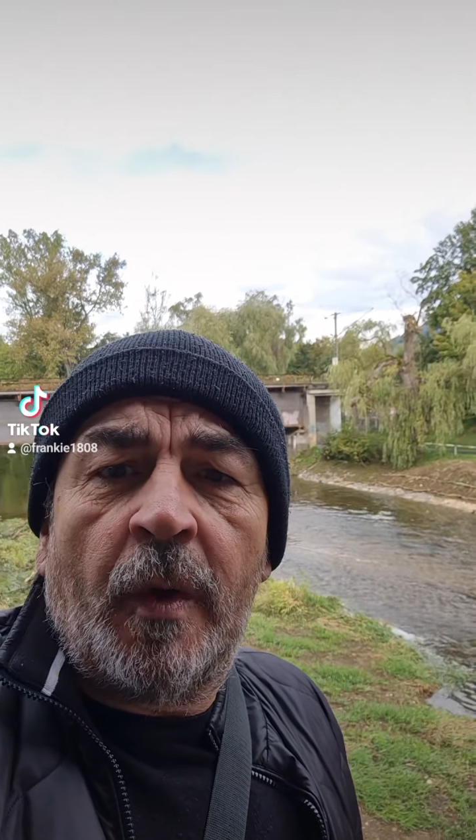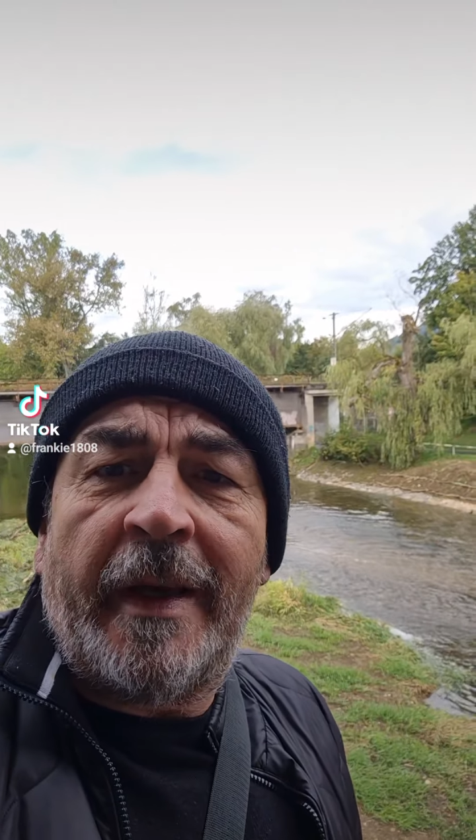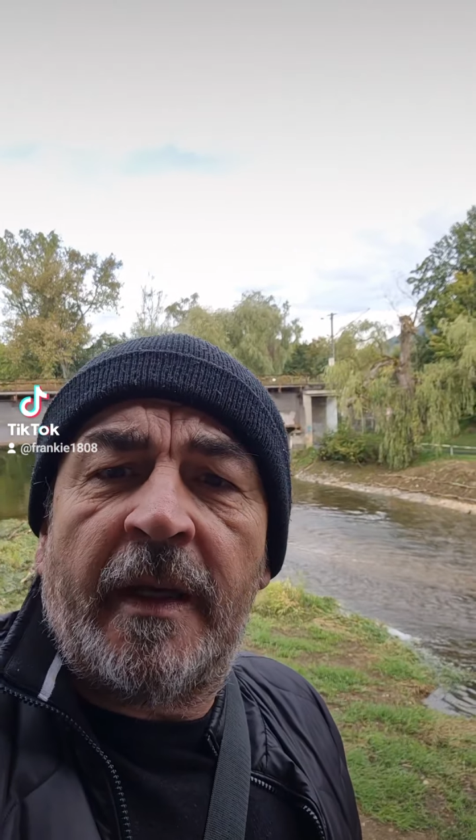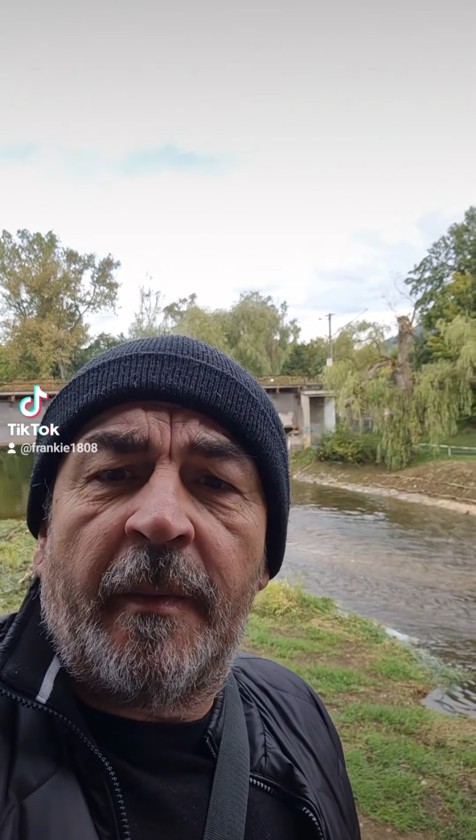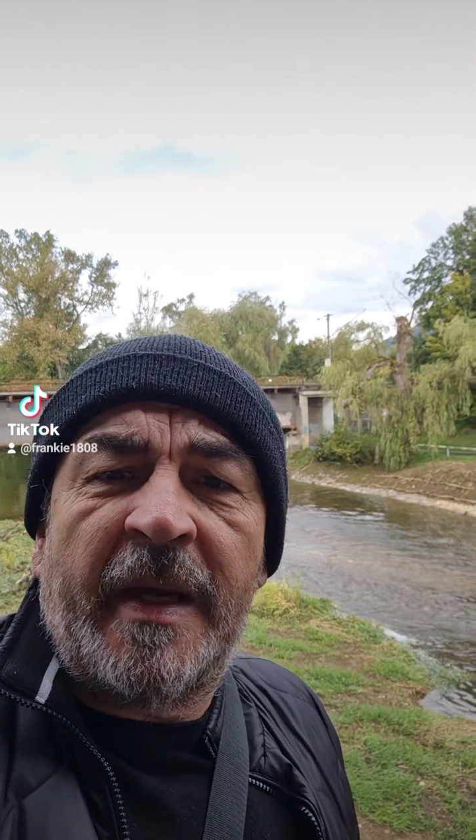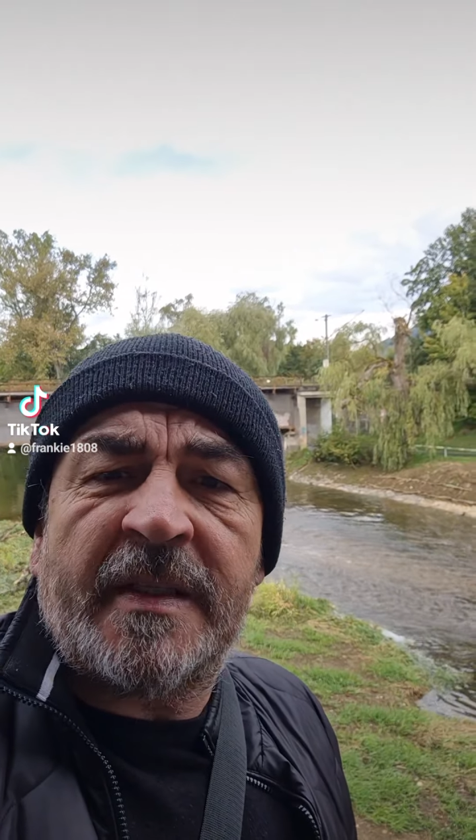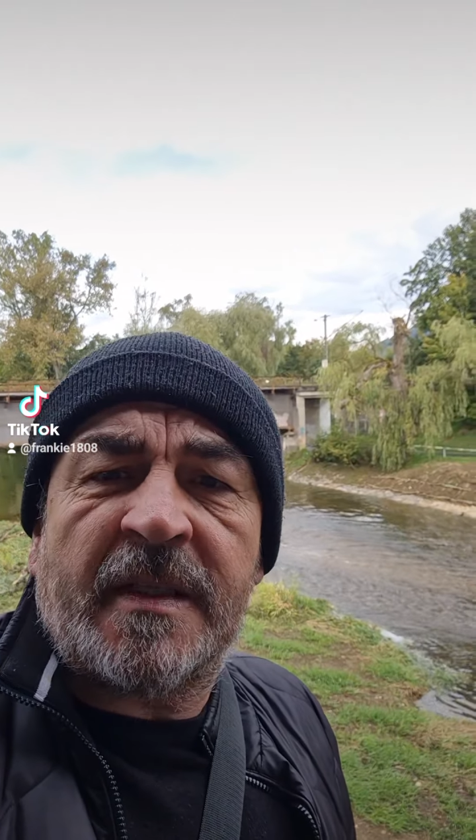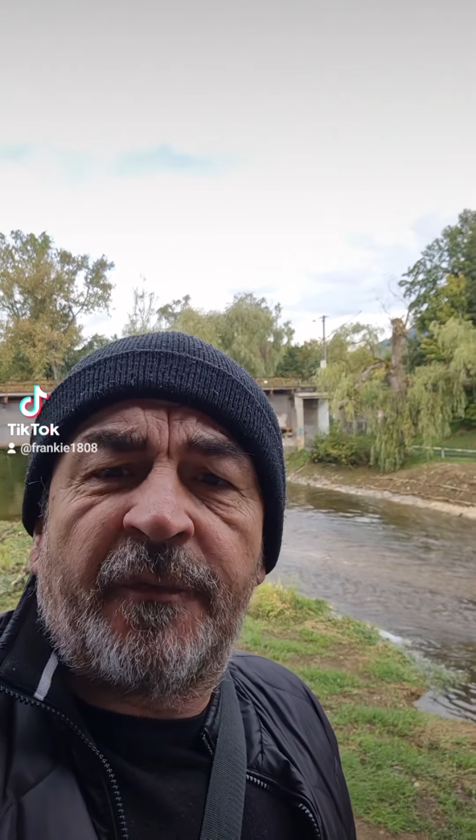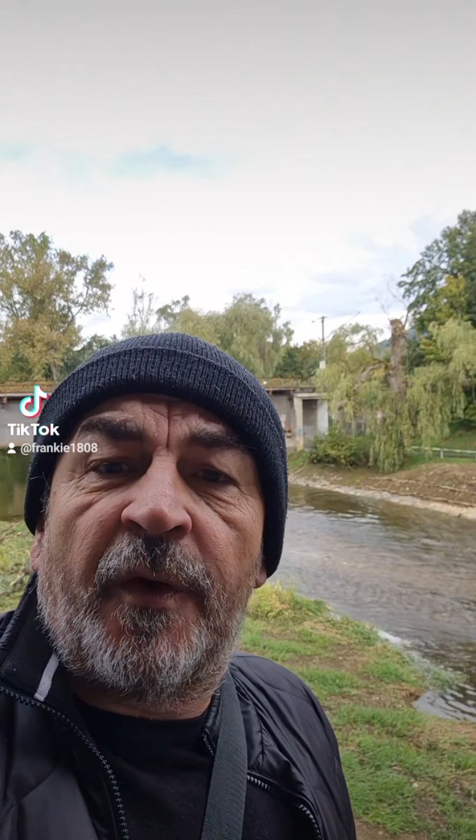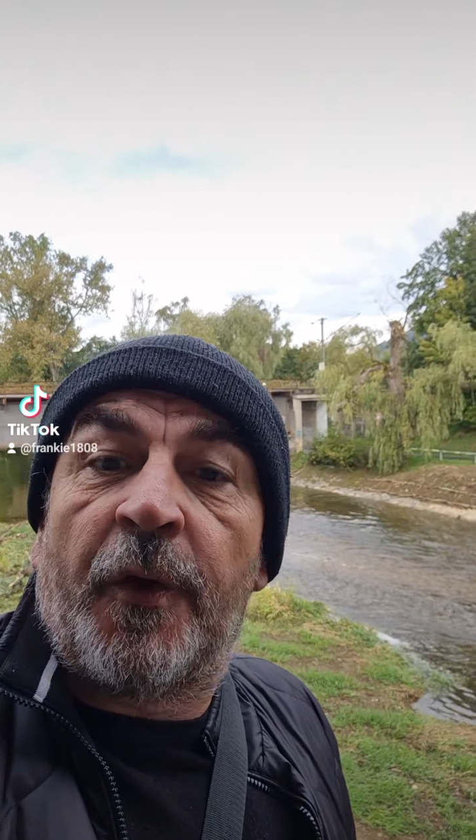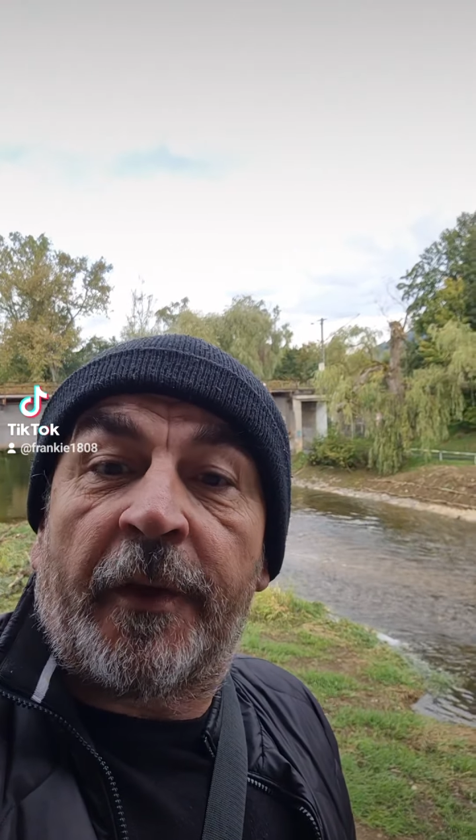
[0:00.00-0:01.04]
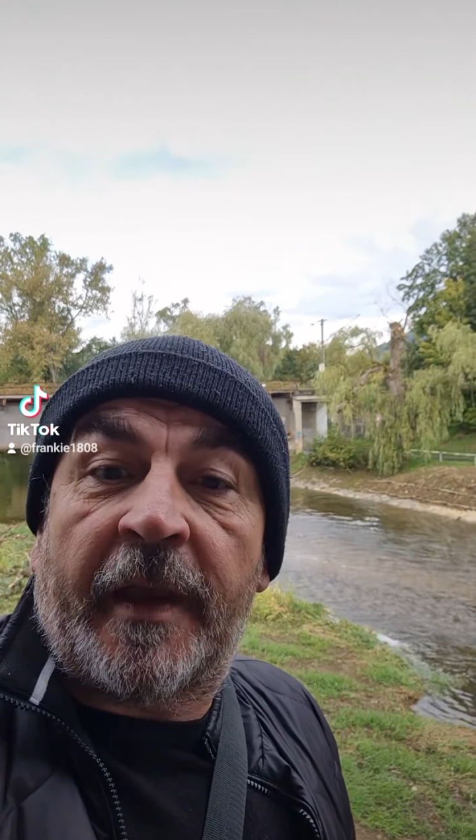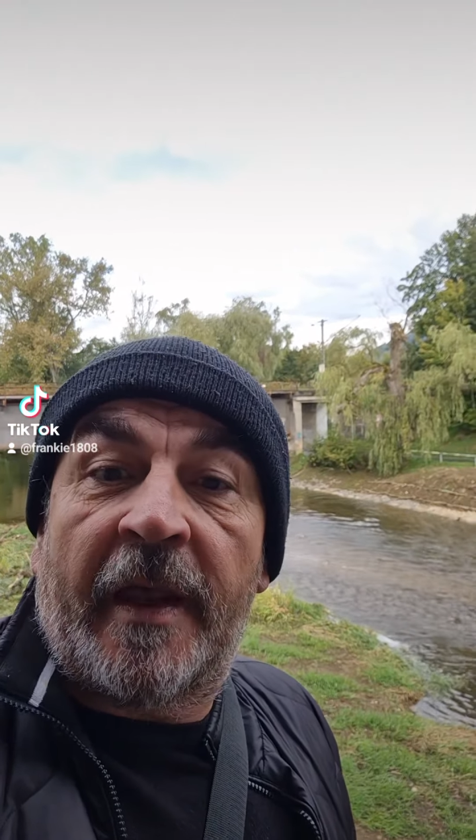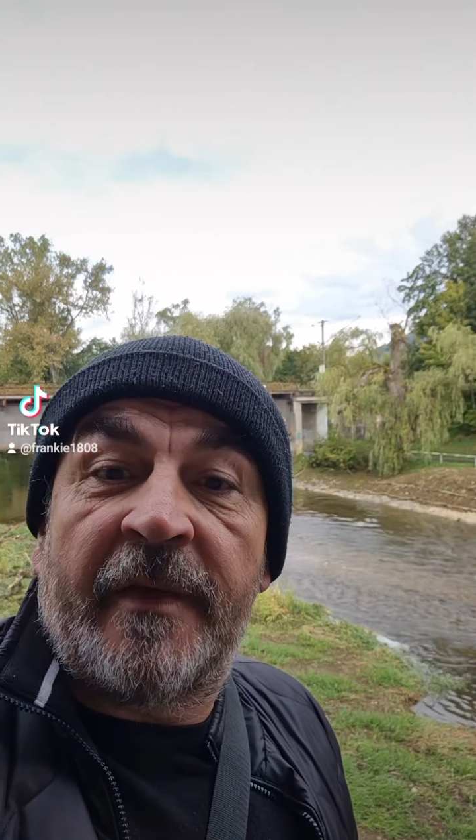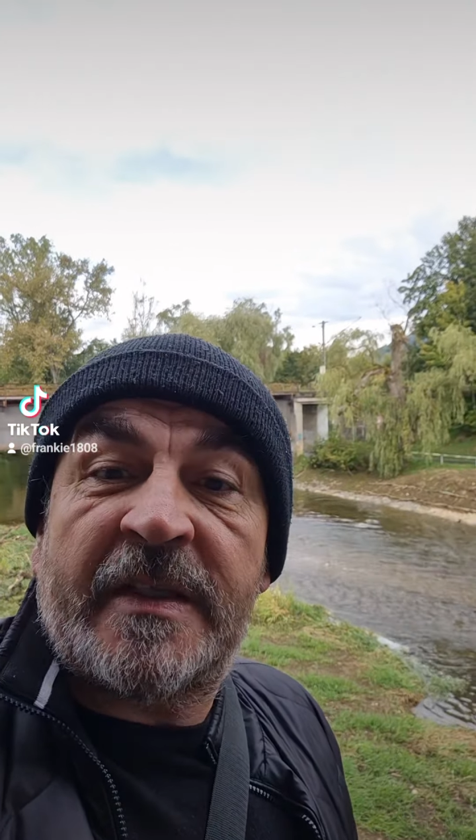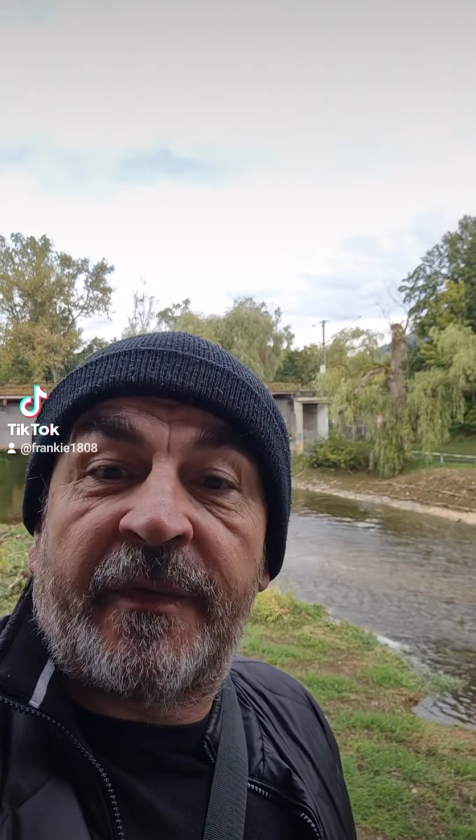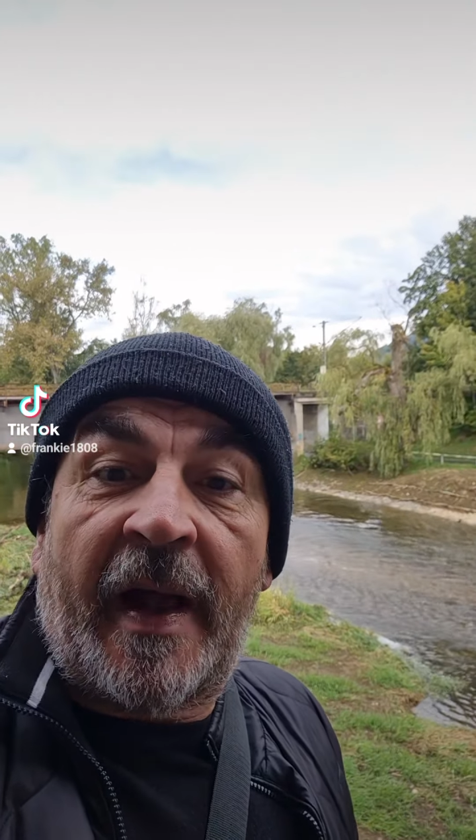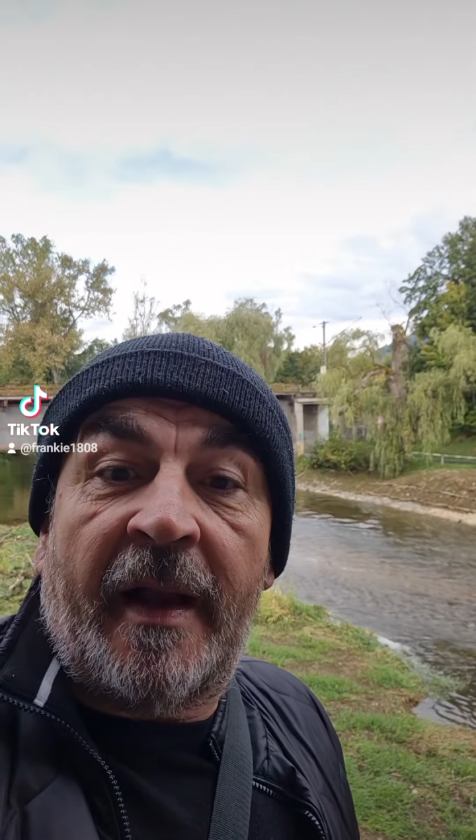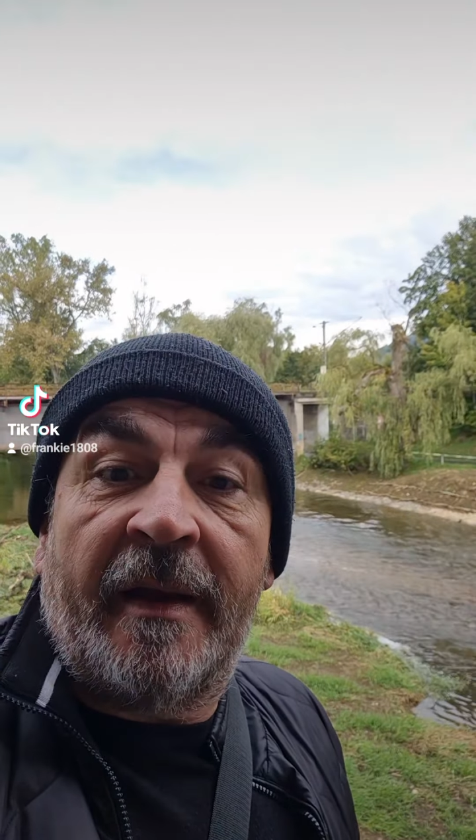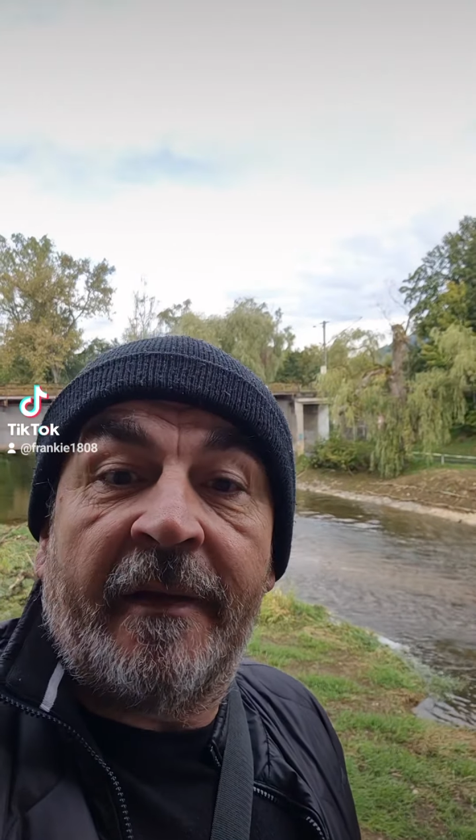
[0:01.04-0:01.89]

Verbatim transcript: Innenminister von Nordrhein-Westfalen,